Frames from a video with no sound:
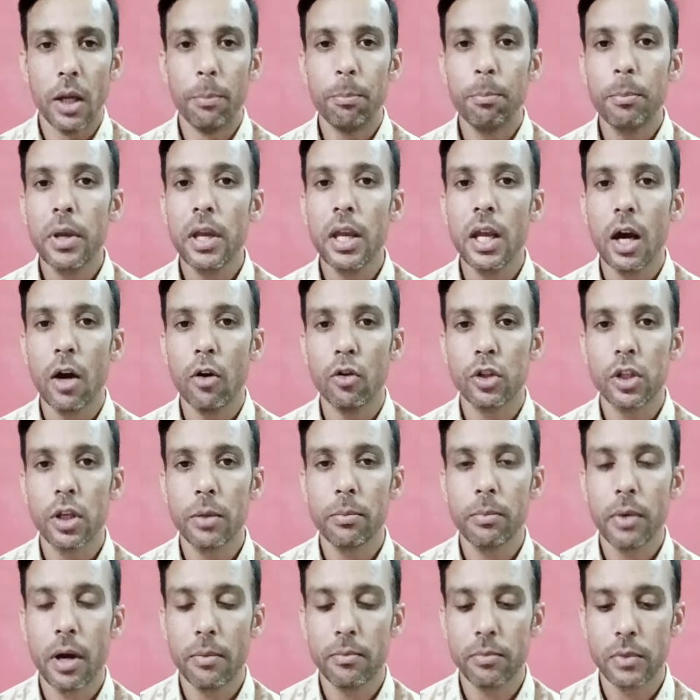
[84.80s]
लंबी
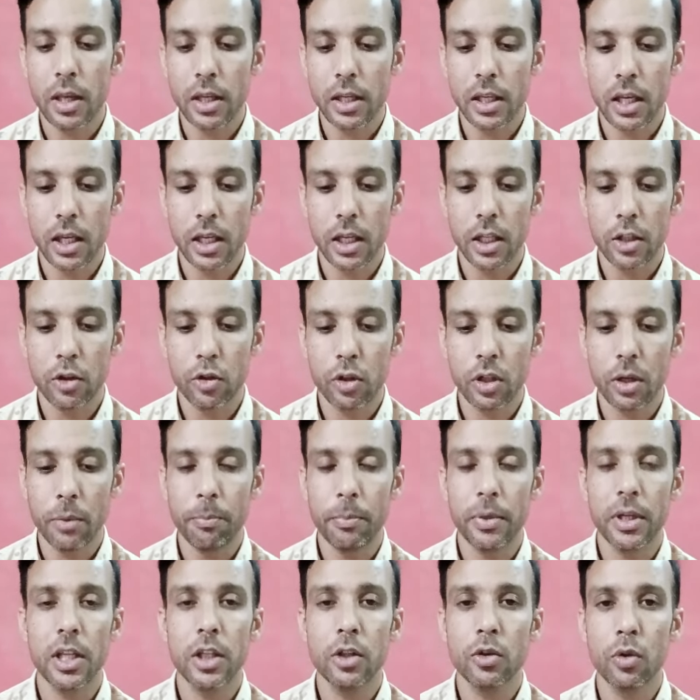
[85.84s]
अवधि में हम देखेंगे तो
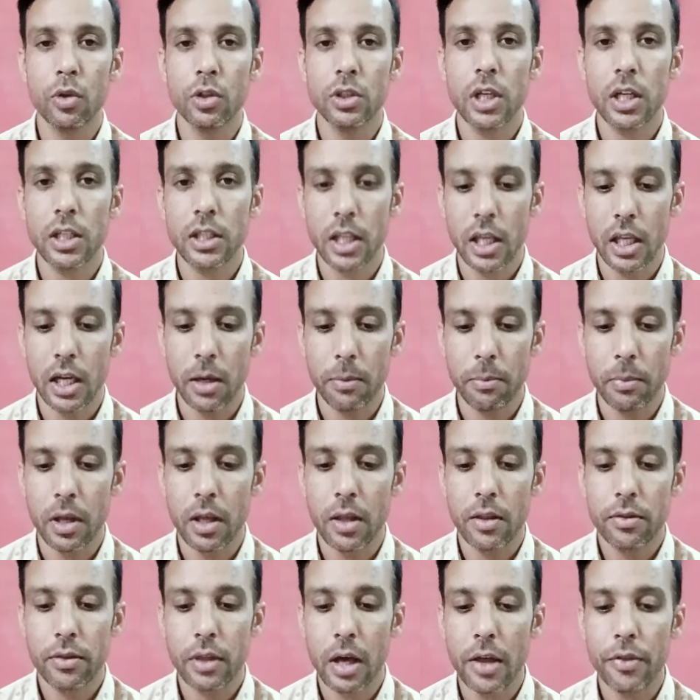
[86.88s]
कंपनी 2013
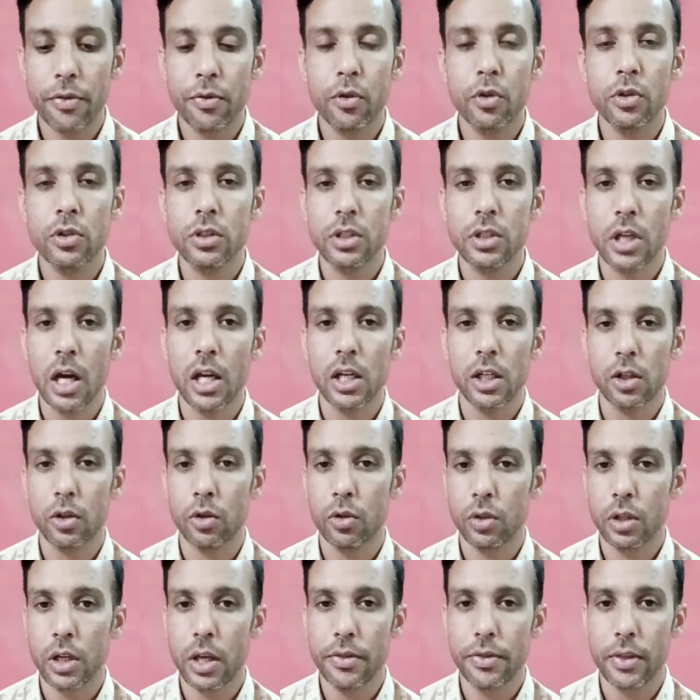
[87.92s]
में 704
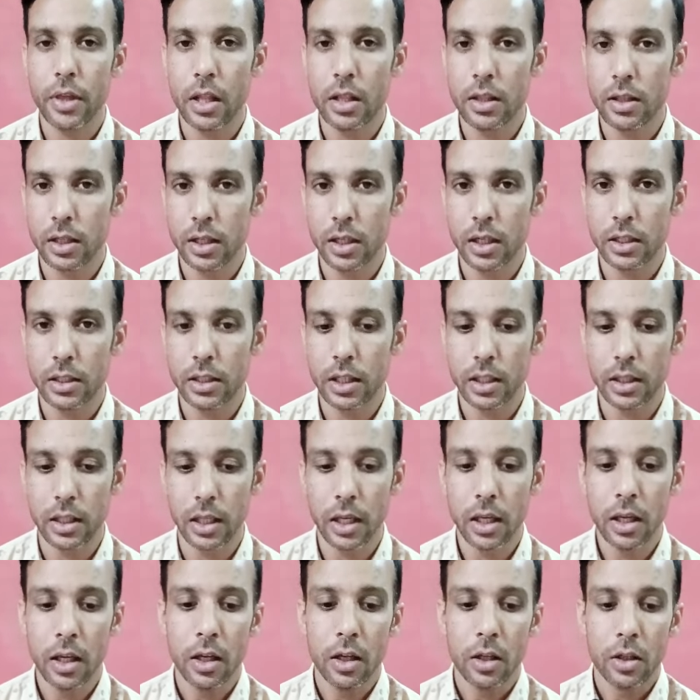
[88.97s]
करोड़ का सेल्स करती
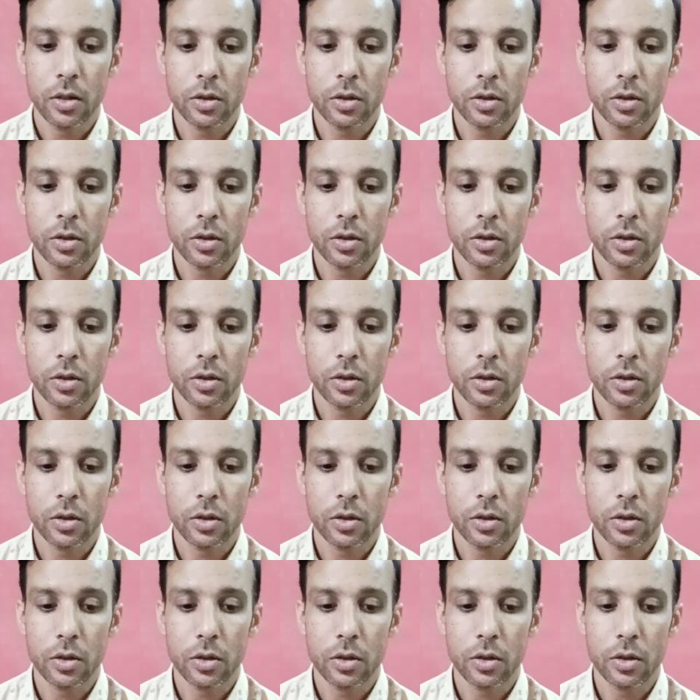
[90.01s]
थी